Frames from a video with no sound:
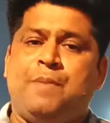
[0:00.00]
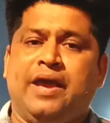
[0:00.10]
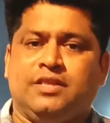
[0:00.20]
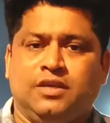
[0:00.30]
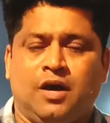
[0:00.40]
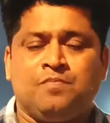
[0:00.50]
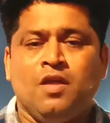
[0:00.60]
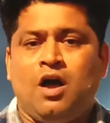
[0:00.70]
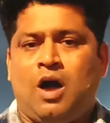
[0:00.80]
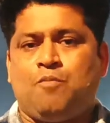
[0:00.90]
फेंक दिया
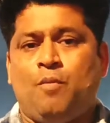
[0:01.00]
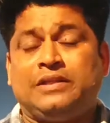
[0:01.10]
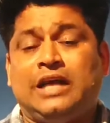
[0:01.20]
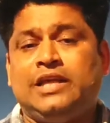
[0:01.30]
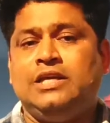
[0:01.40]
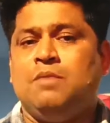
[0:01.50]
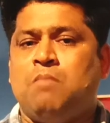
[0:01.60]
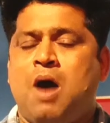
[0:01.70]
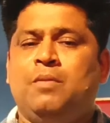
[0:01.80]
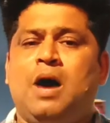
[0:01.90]
आपको बता दें ये
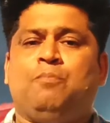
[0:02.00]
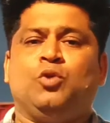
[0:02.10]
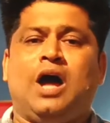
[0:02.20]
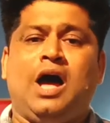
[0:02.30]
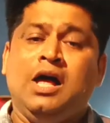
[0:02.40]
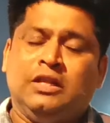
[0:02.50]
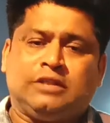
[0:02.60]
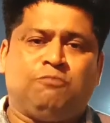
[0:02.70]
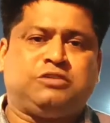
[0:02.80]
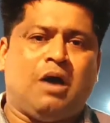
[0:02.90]
मामला पूरा
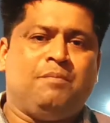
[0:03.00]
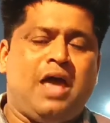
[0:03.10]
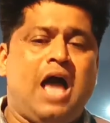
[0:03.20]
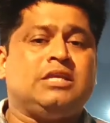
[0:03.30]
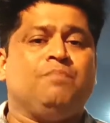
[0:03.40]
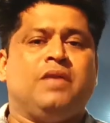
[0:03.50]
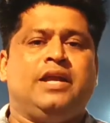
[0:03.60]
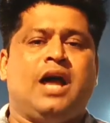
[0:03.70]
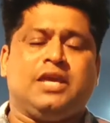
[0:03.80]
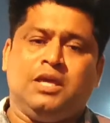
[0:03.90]
तब सामने आया जब
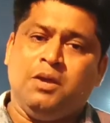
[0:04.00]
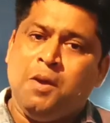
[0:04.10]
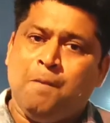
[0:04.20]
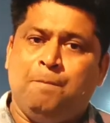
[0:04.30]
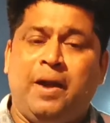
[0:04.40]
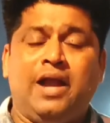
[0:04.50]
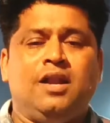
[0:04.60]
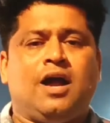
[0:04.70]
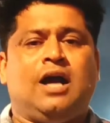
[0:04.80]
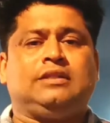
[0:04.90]
नैना की
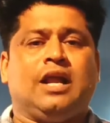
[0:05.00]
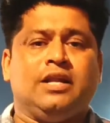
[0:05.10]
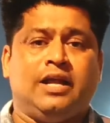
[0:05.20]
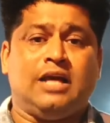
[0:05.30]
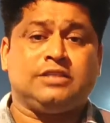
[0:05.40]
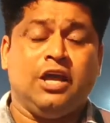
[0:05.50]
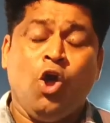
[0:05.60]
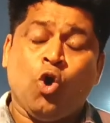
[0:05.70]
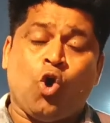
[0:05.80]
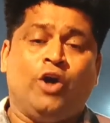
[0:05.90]
बहन लगातार नैना से
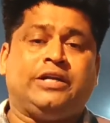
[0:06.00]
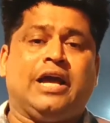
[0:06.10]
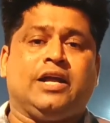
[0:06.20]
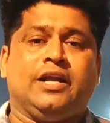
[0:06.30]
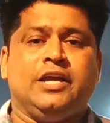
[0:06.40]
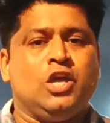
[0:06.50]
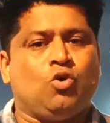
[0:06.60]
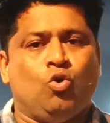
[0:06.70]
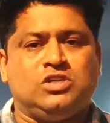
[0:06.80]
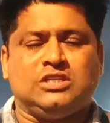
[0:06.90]
कांटेक्ट करने की
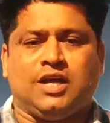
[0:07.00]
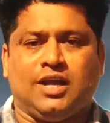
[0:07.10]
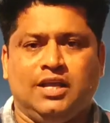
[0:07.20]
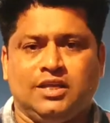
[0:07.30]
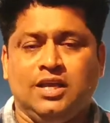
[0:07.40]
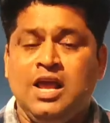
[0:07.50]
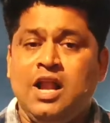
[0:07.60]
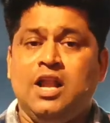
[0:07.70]
कोशिश कर रही थी